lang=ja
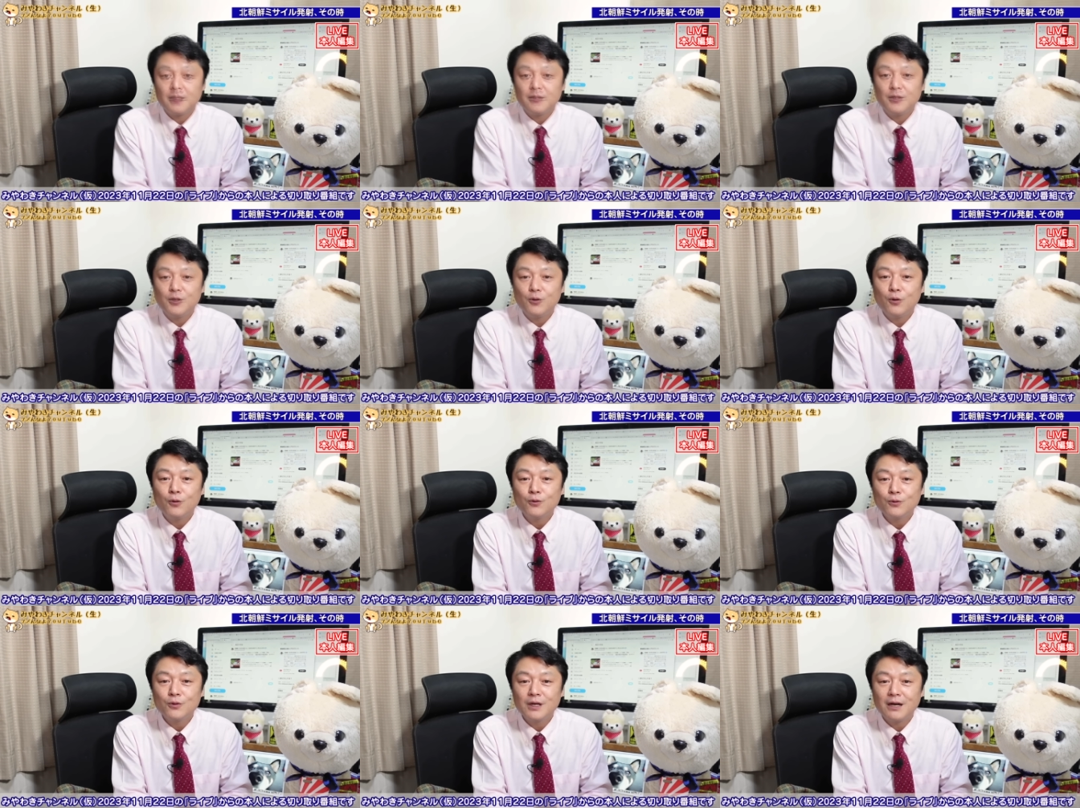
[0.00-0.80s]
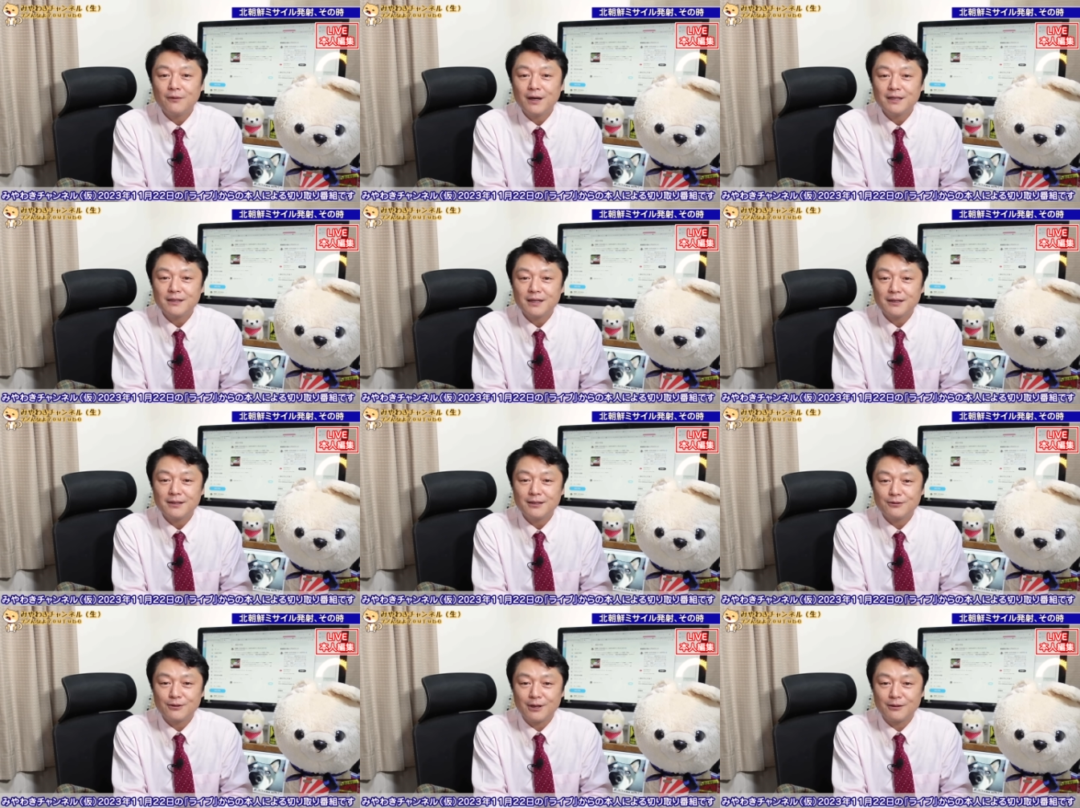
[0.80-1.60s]
日本の側に立っ
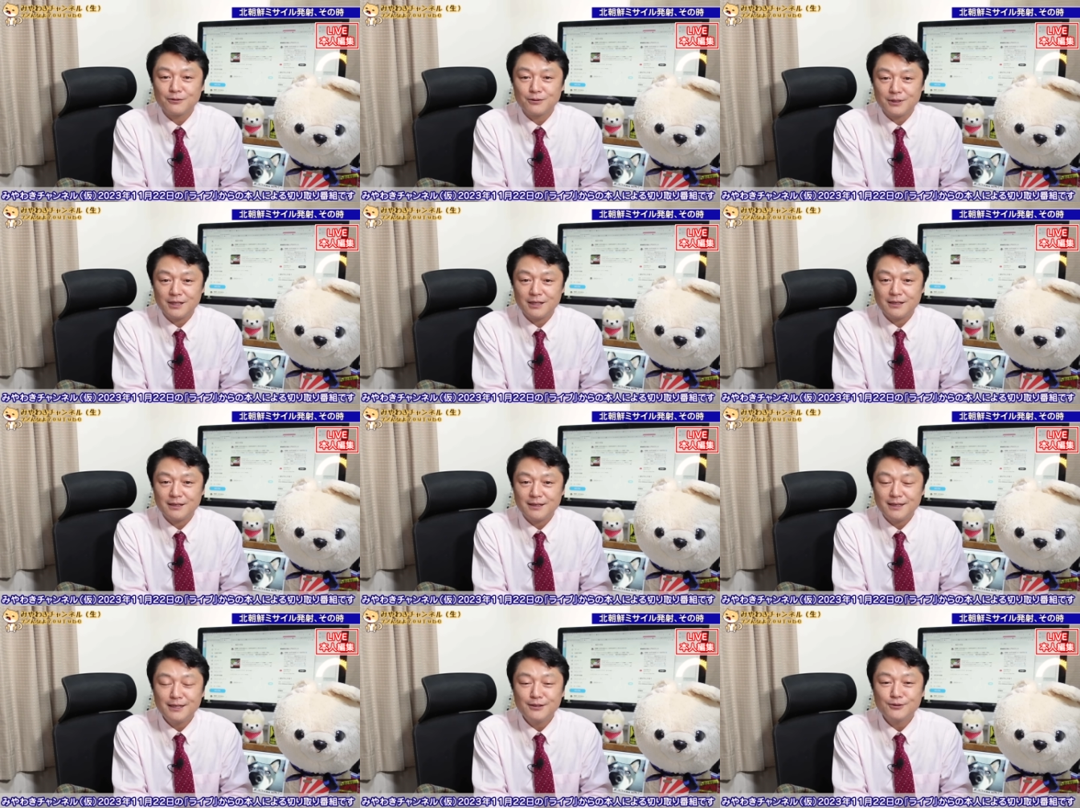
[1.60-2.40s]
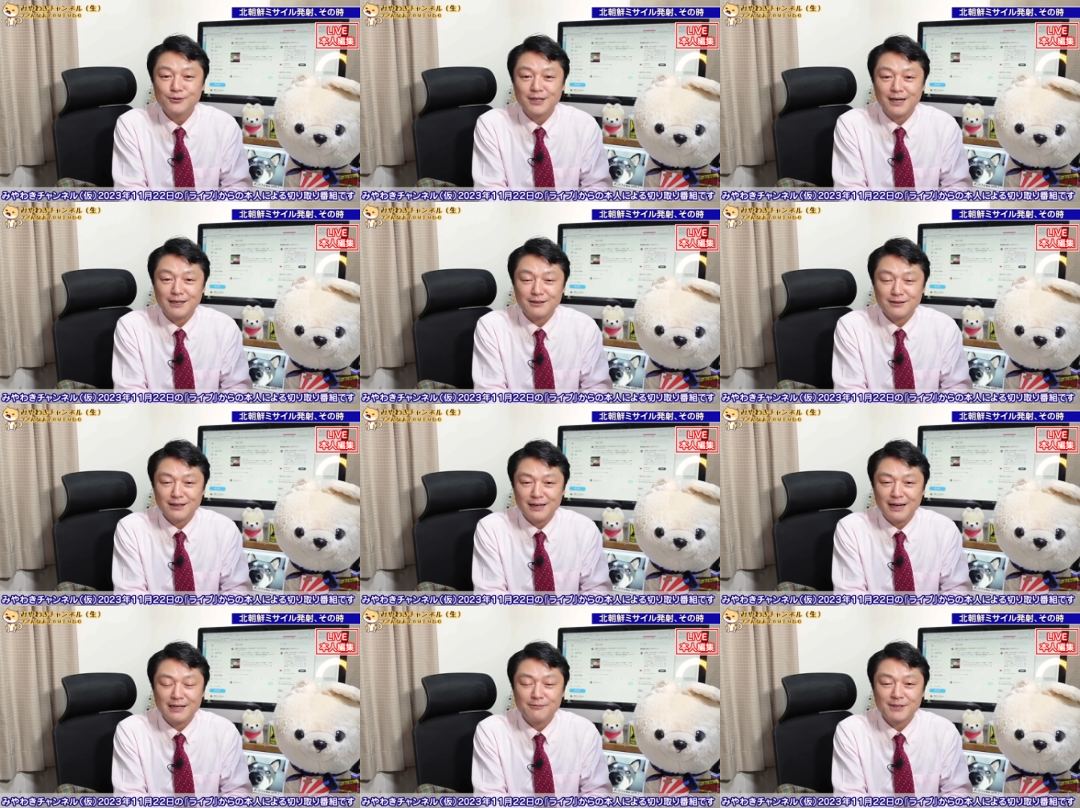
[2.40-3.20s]
てくれる国いくつある
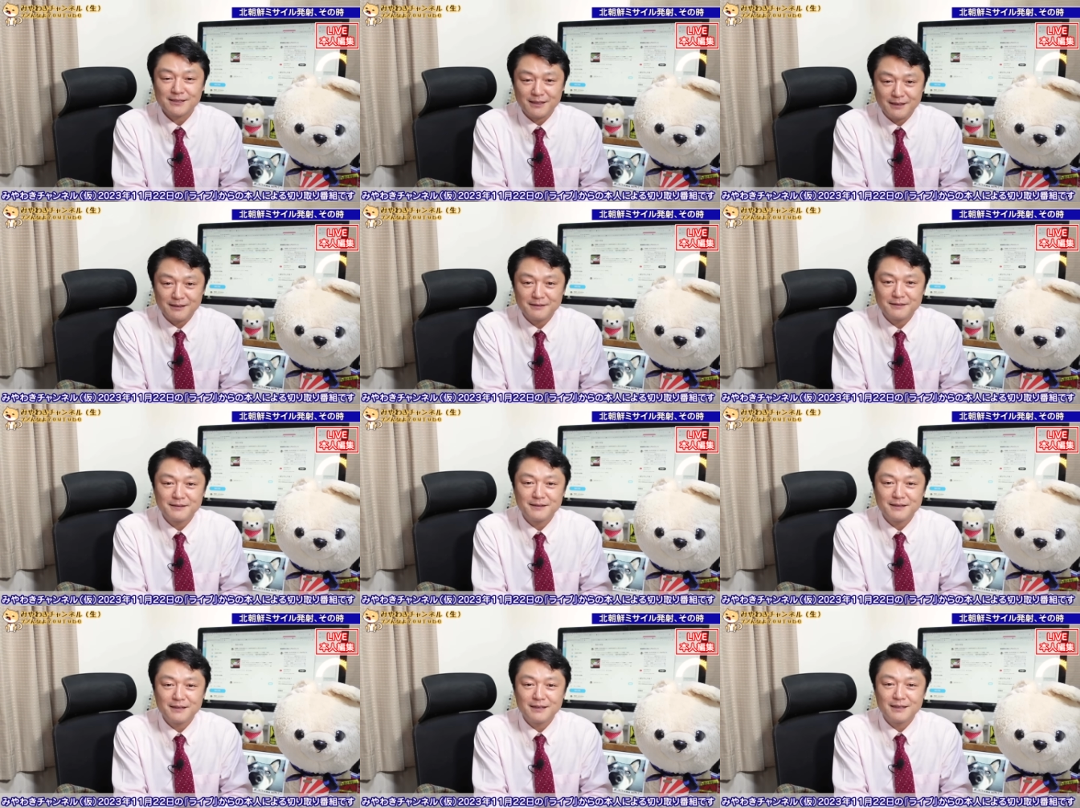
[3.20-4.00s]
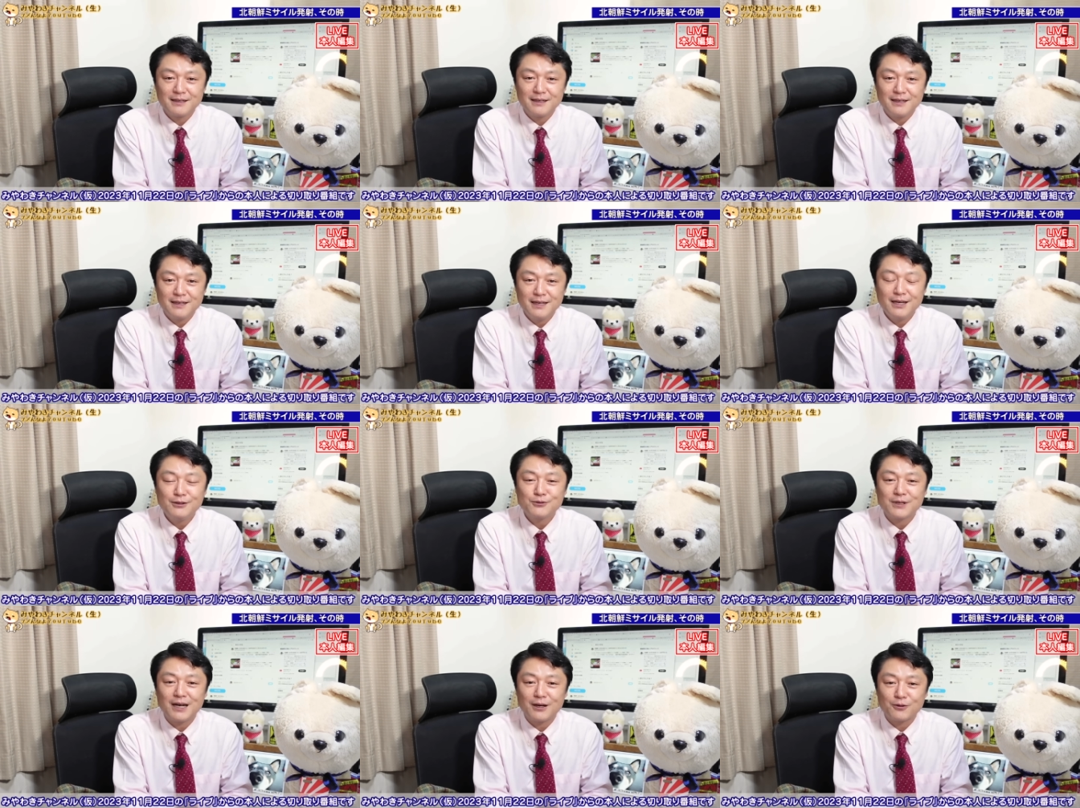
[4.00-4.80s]
ありますかい
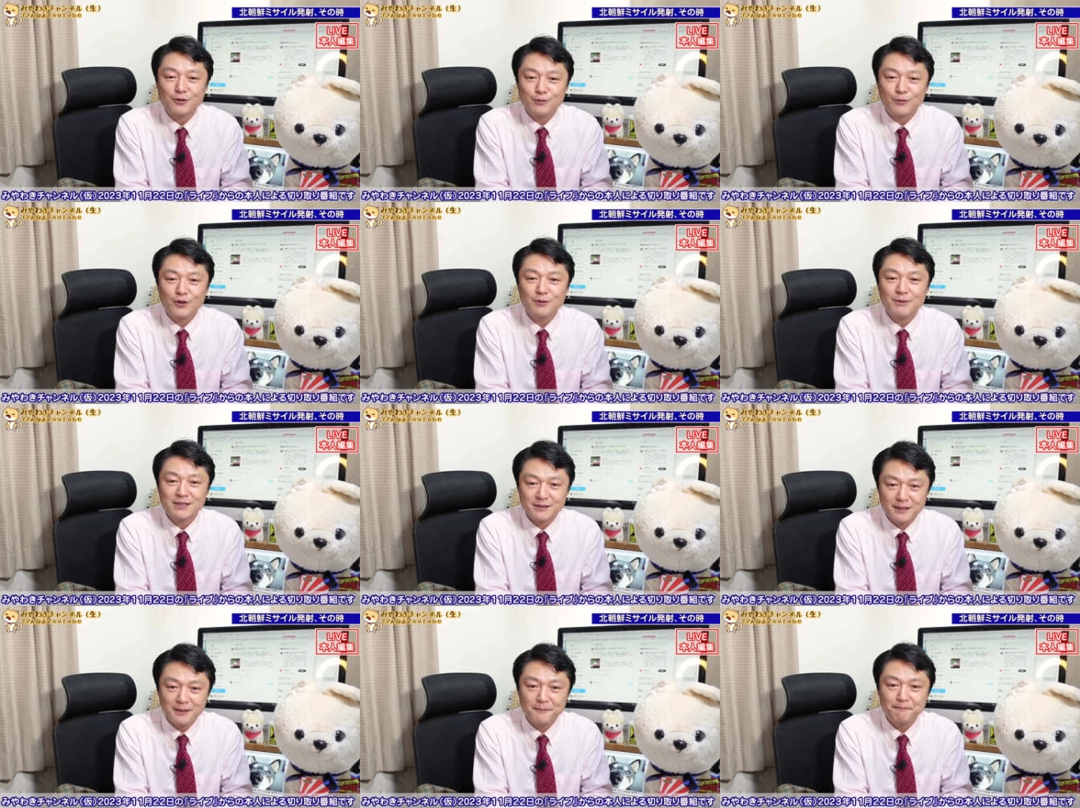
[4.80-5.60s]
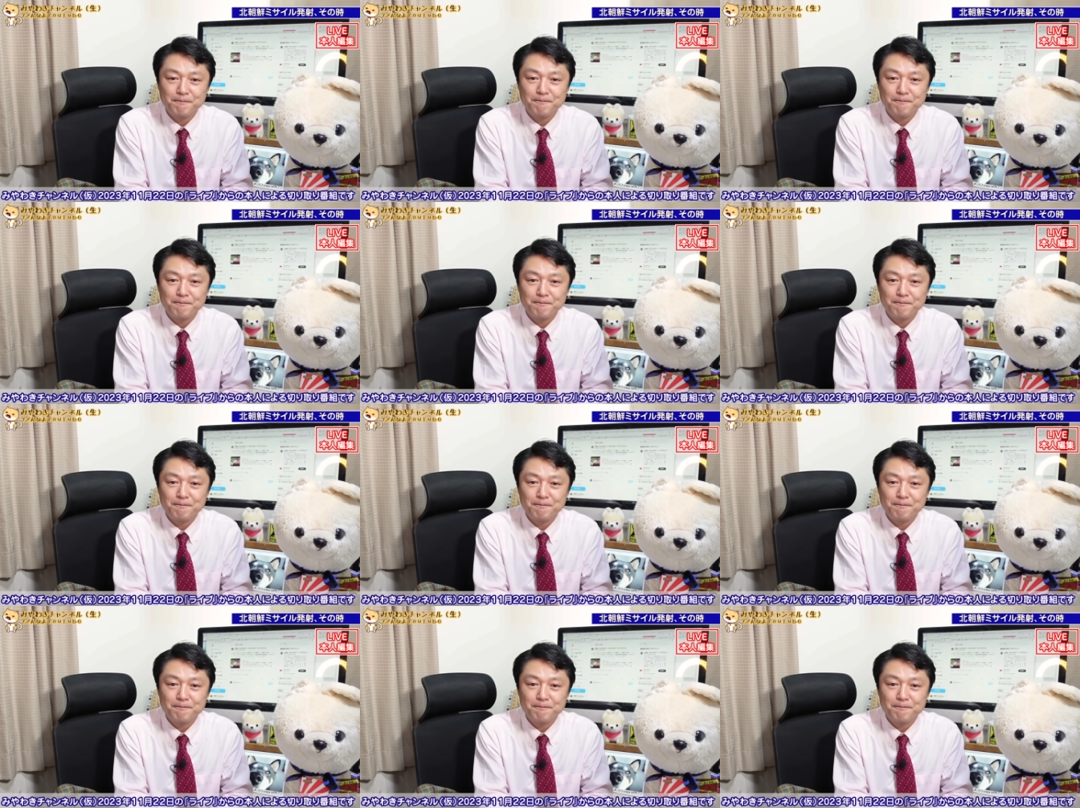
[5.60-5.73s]
くつあると思いますか